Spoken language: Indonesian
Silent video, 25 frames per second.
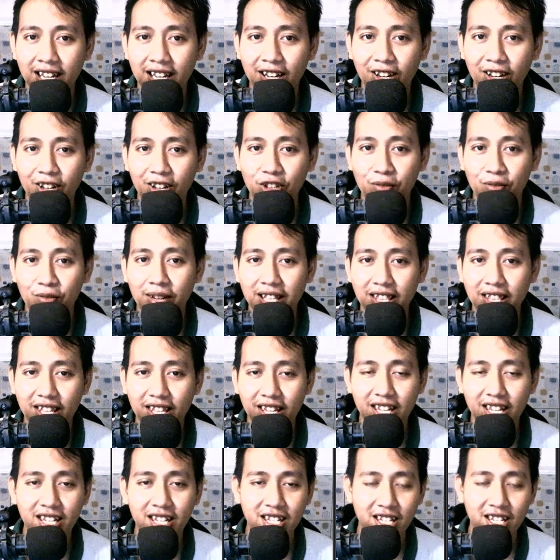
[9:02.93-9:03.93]

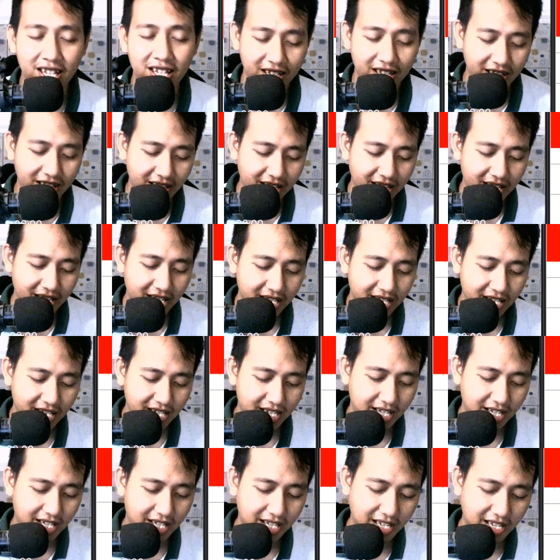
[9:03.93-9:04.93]
Otomatis
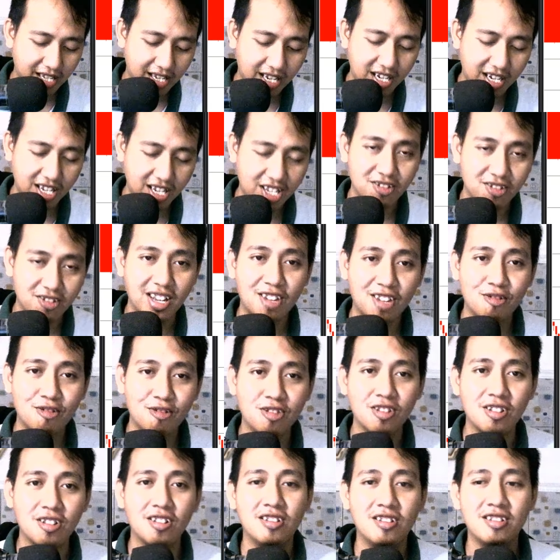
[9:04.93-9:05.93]
ini juga
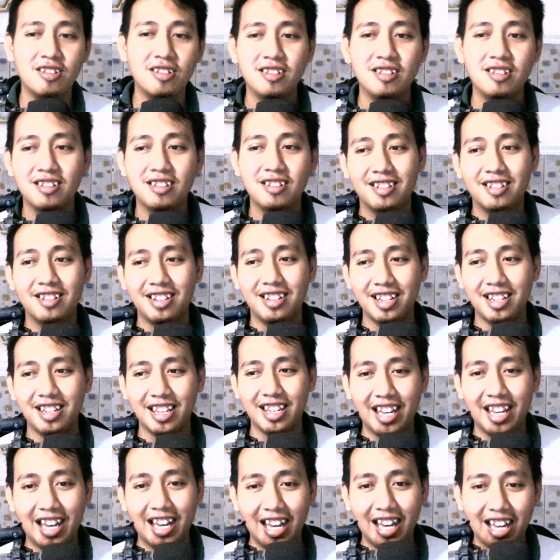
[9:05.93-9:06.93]
ikut dong.
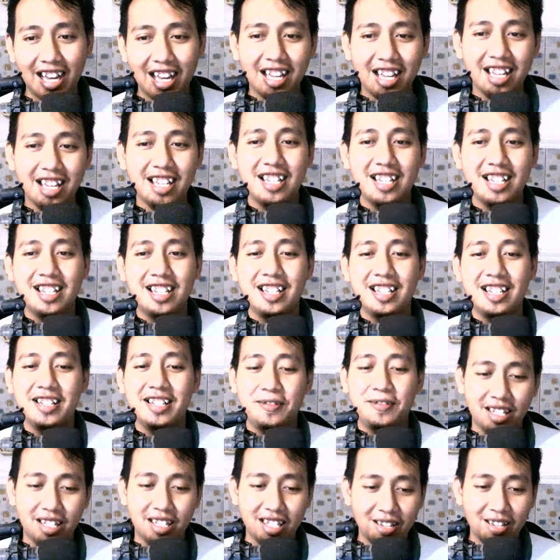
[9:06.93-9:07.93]
Ya.
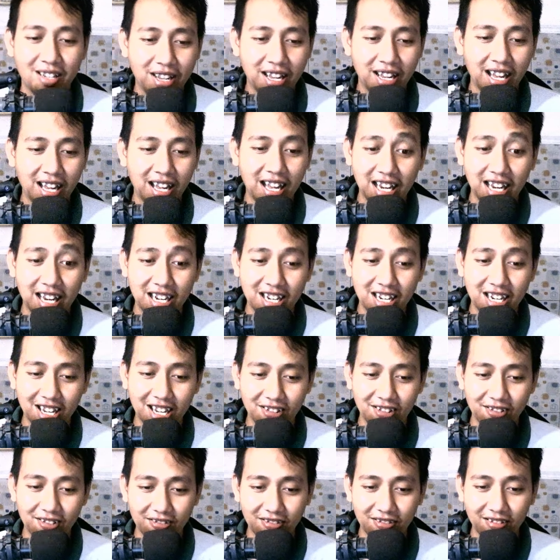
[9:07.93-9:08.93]
Entap ya,
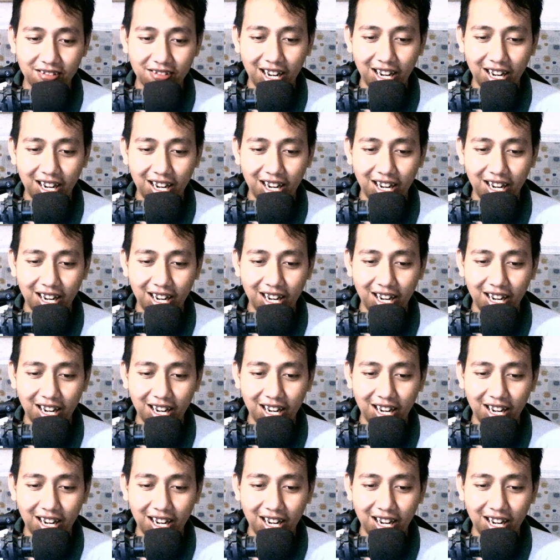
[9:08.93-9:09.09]
Adaro.